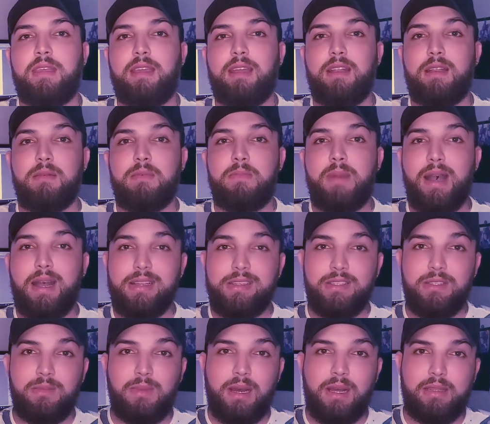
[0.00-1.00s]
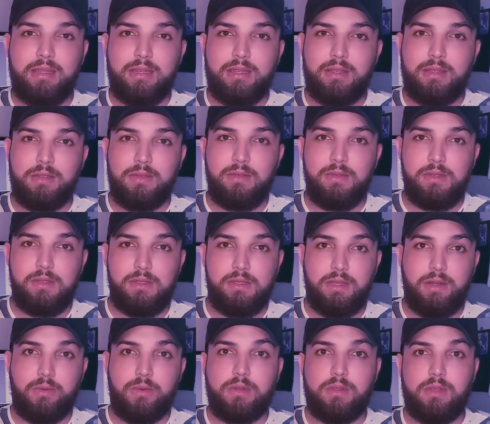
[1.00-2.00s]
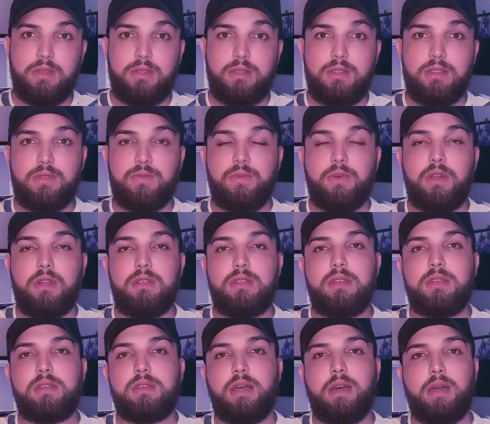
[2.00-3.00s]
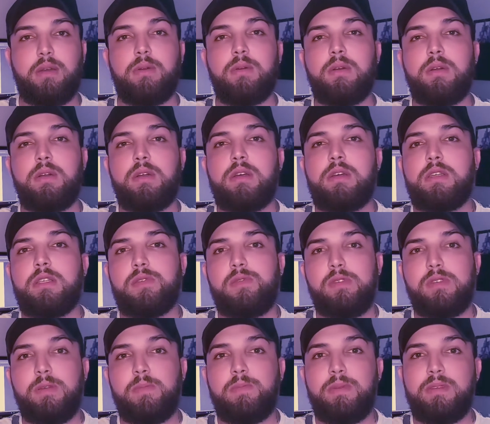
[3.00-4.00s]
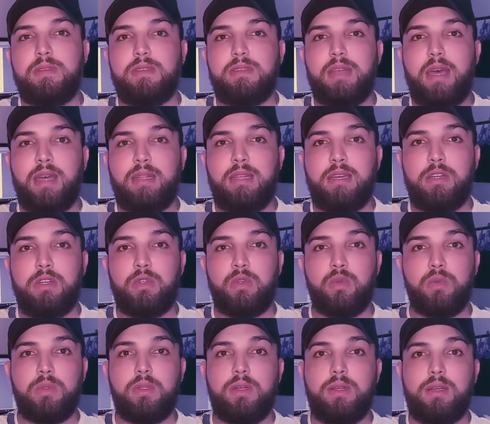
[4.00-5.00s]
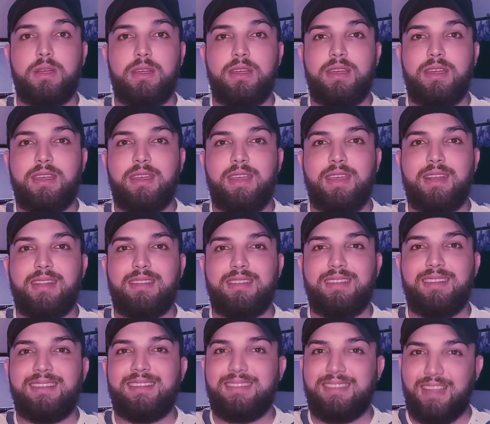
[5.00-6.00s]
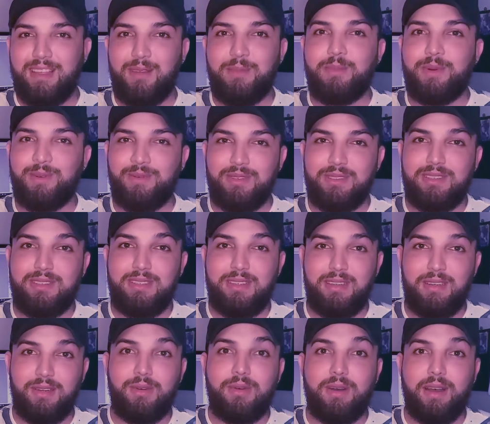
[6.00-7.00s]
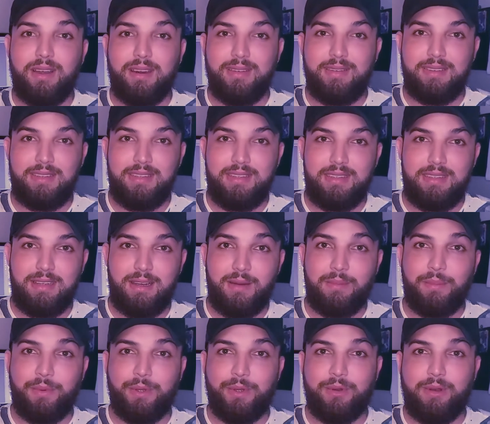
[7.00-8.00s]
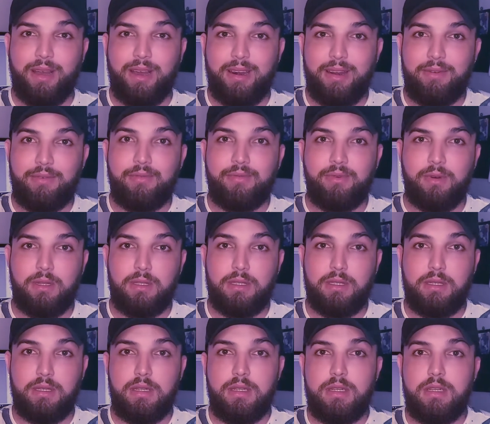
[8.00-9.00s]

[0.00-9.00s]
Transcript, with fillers: Ele bate no martelo com você quantas vezes for necessário. Se você precisar da ajuda, que ele desenhe para você, o cara vai desenhar porque o cara é foda.